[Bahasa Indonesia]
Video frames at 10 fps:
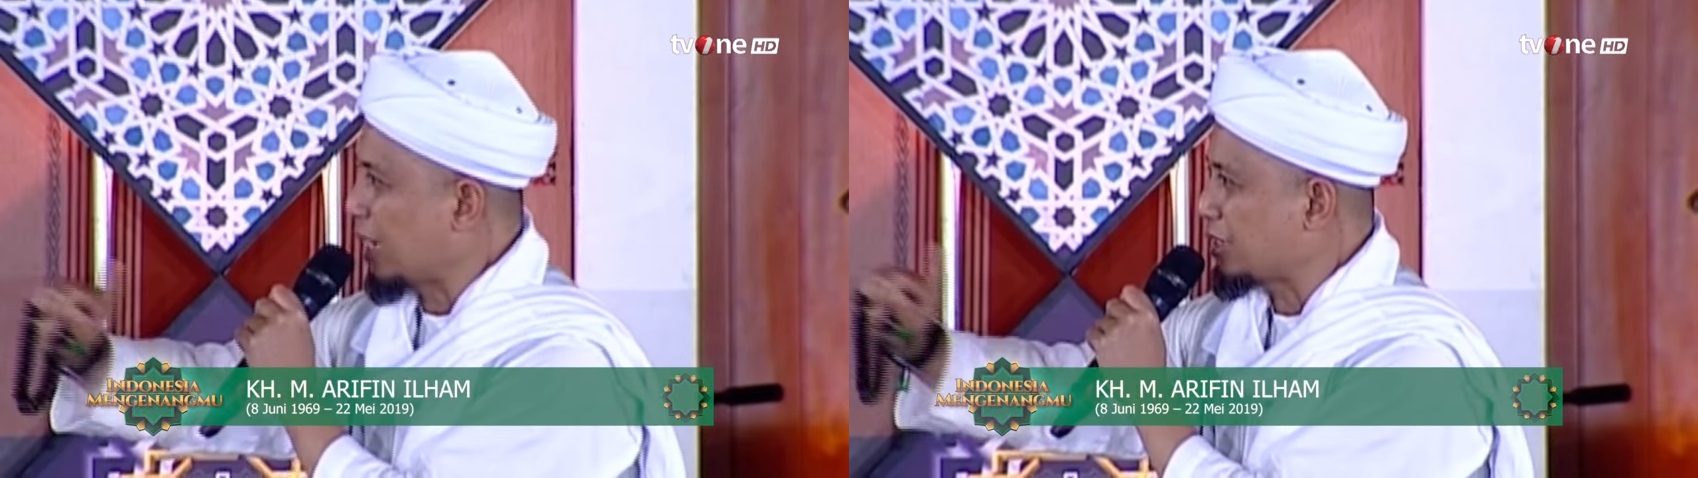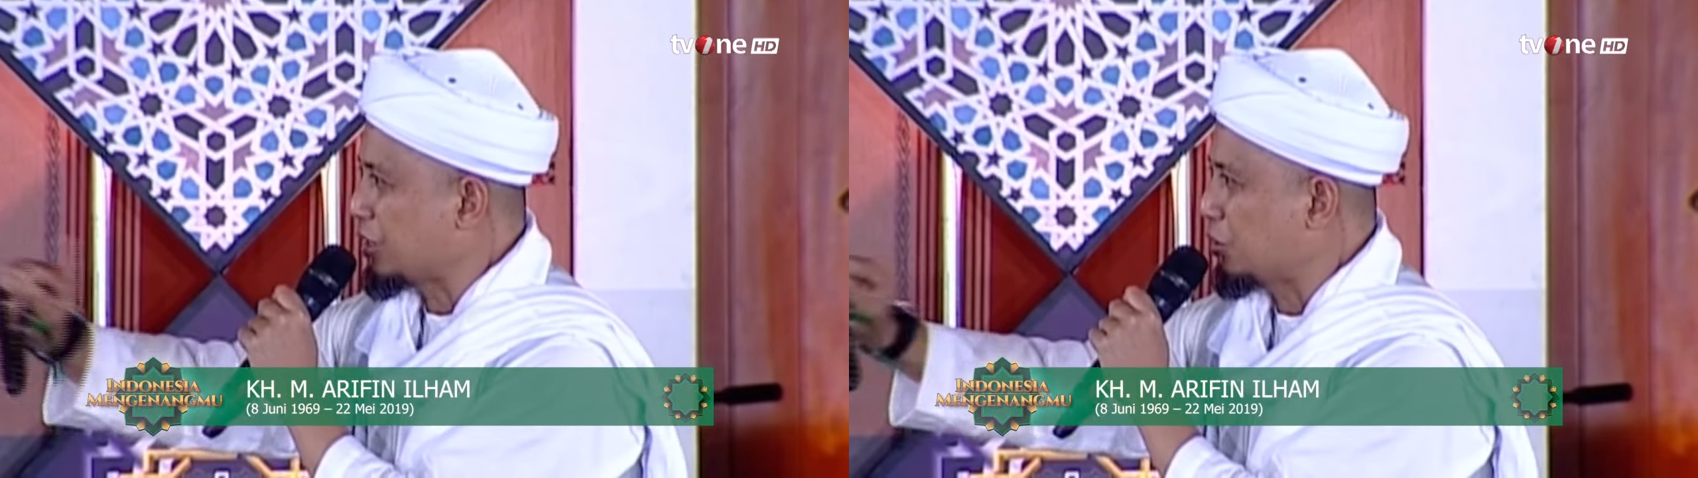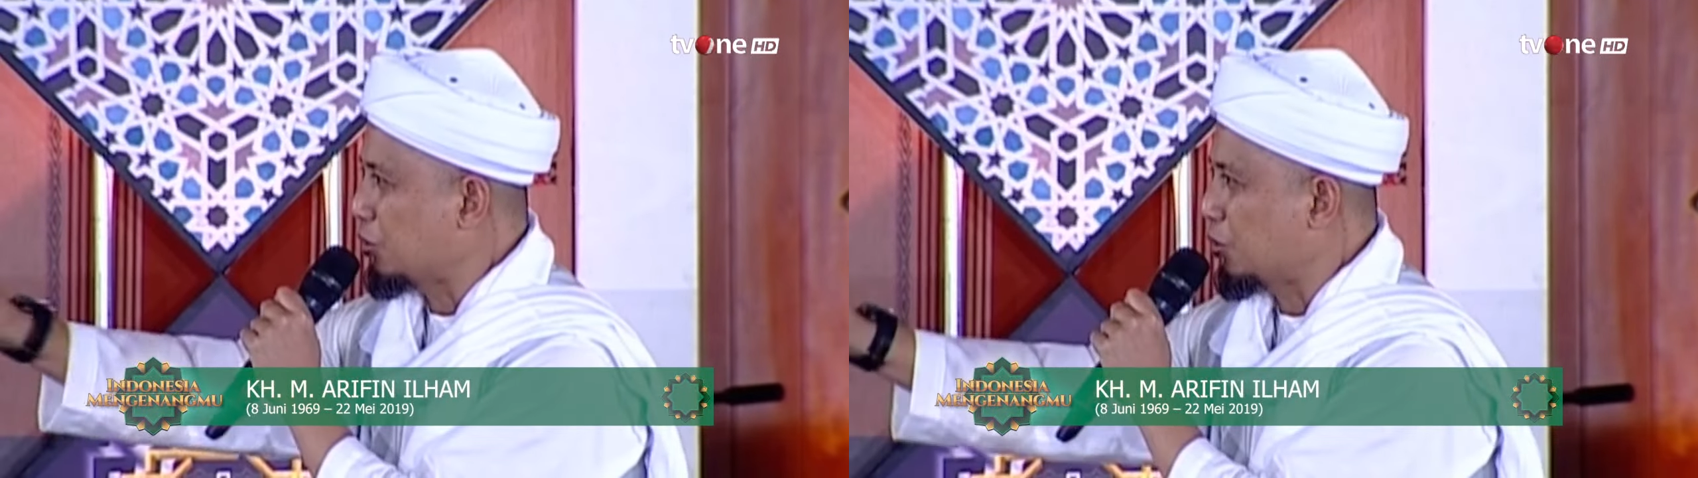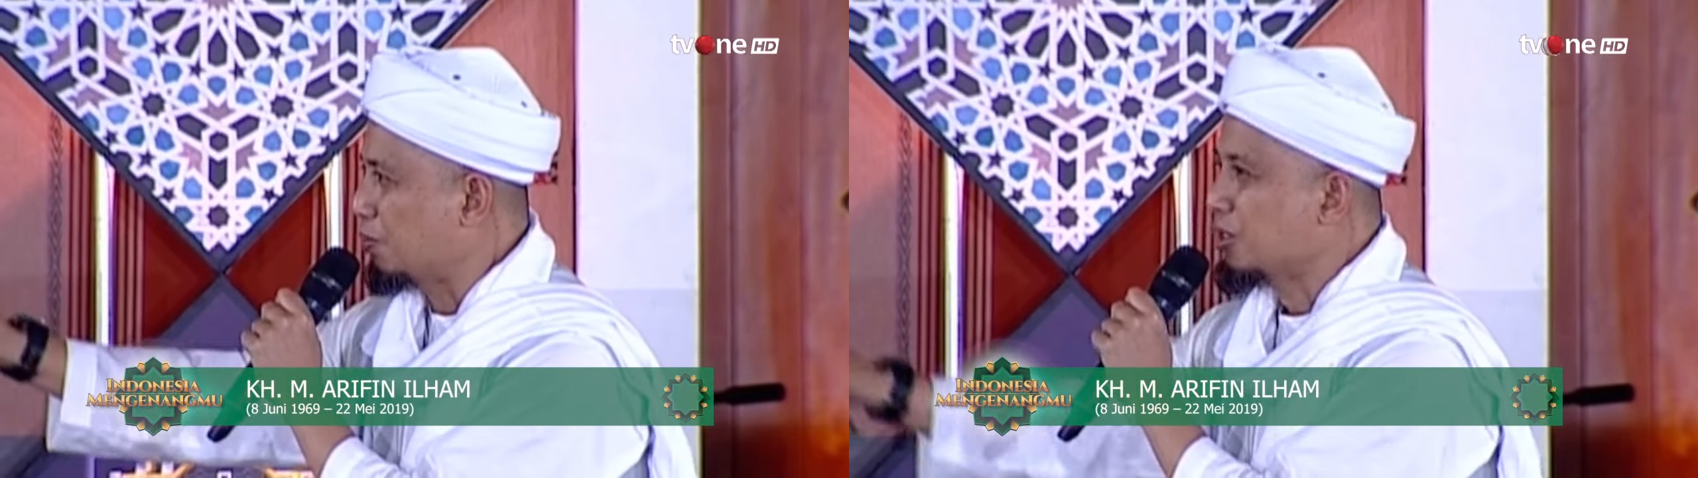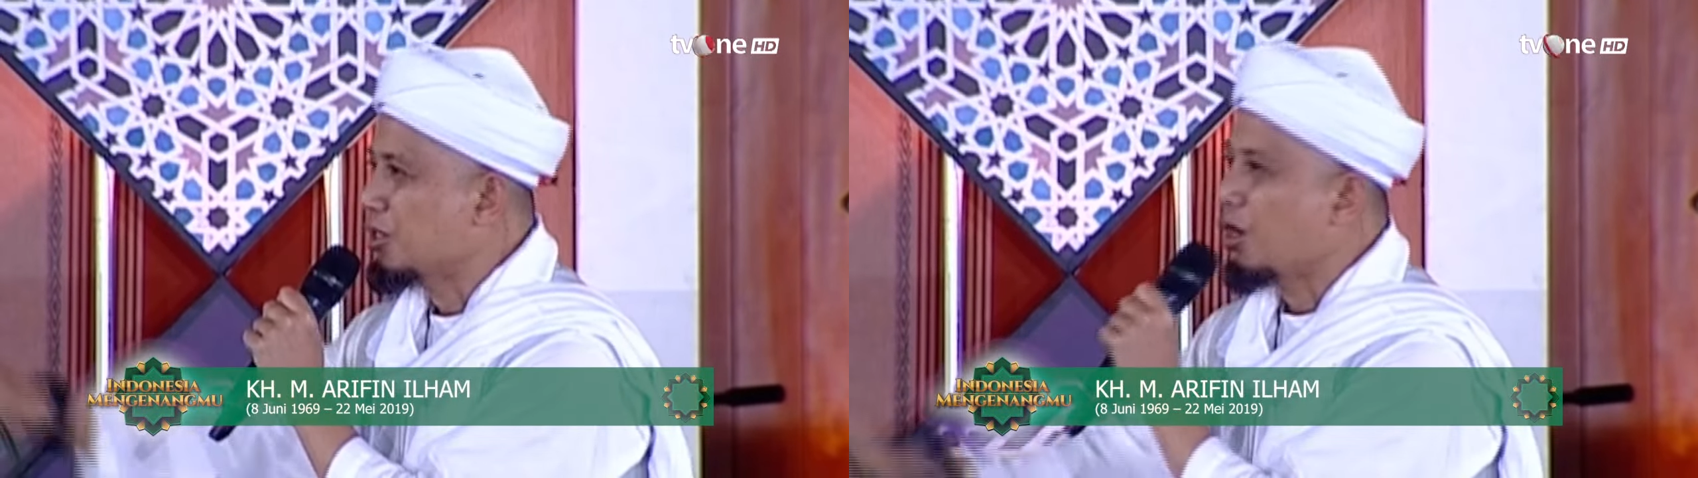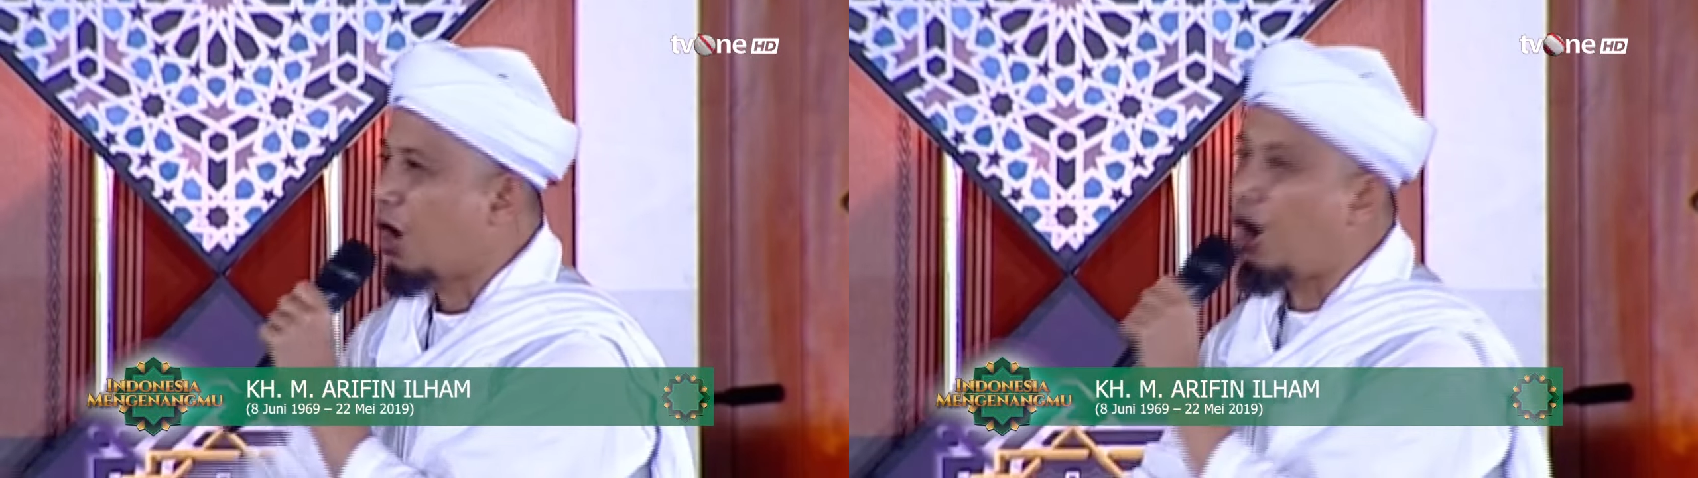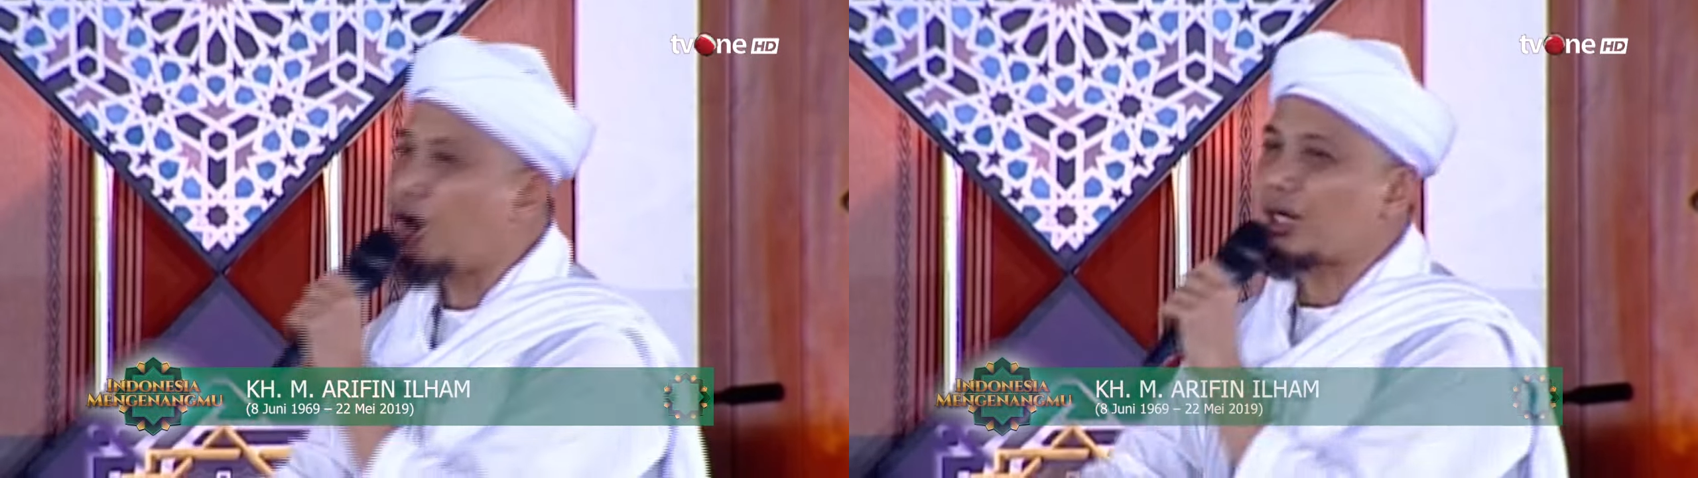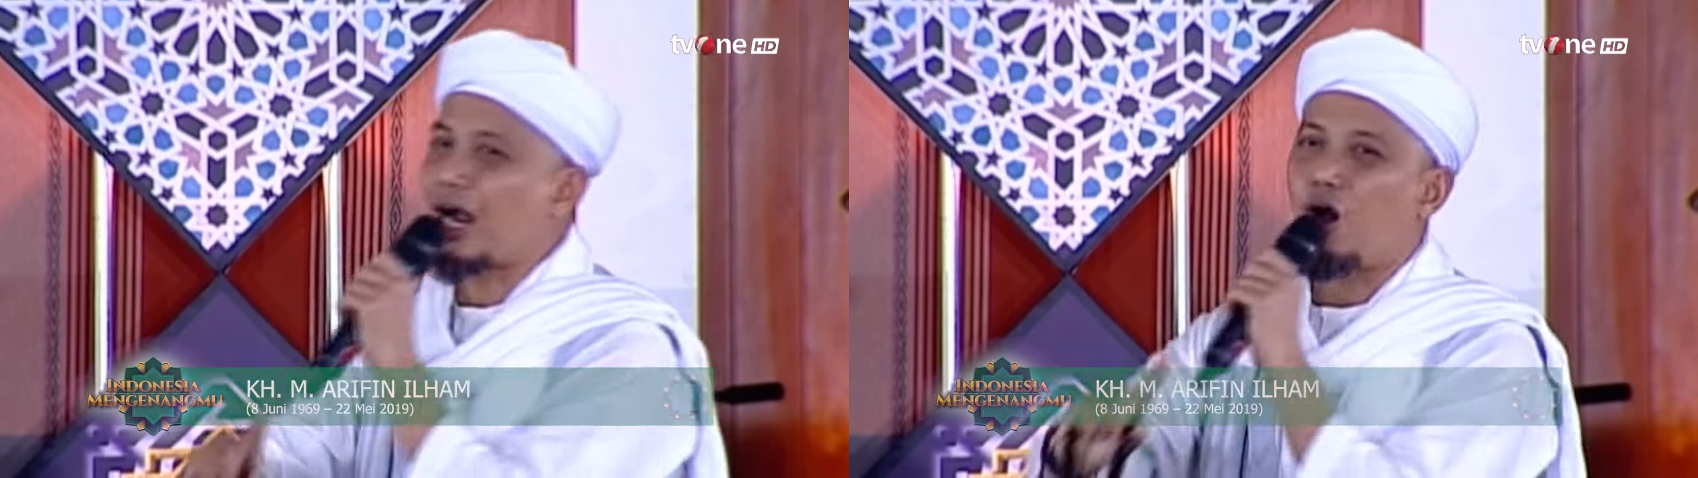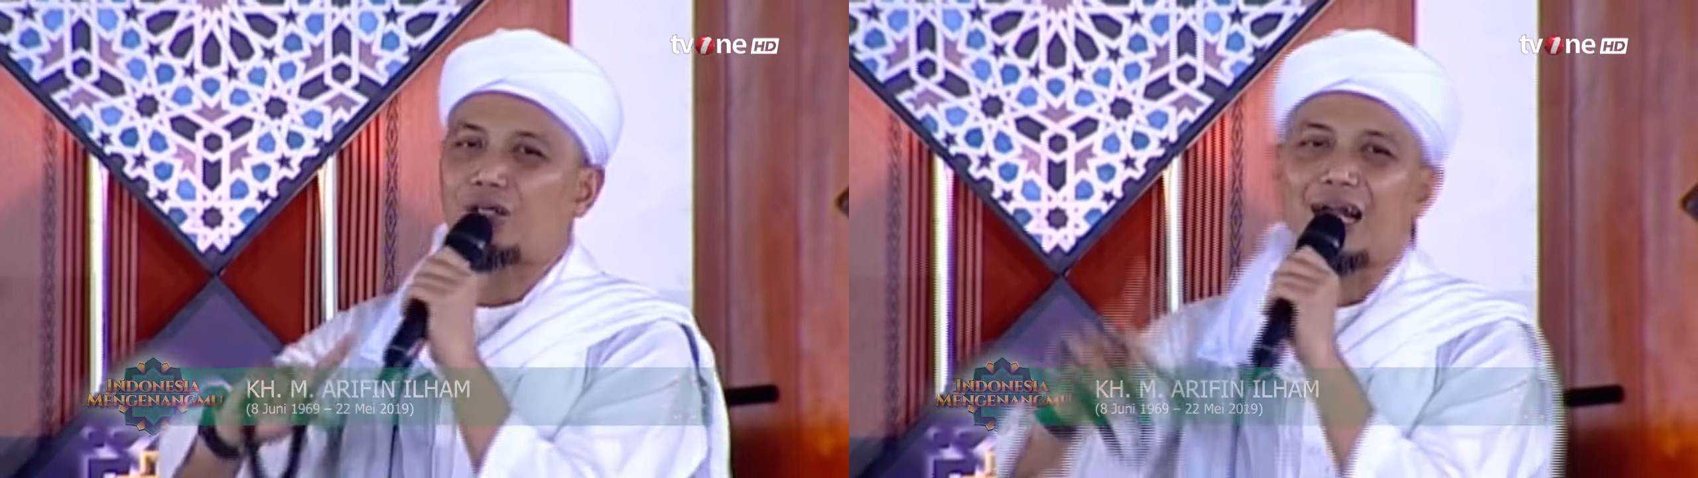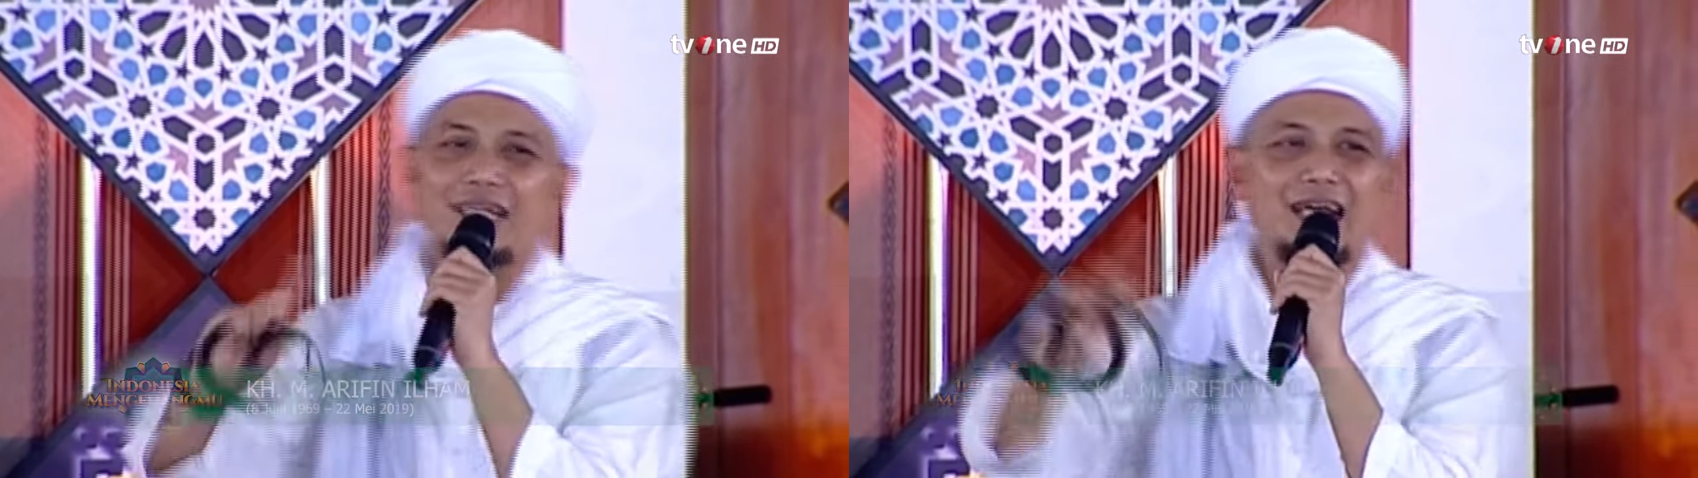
senyum, orang-orang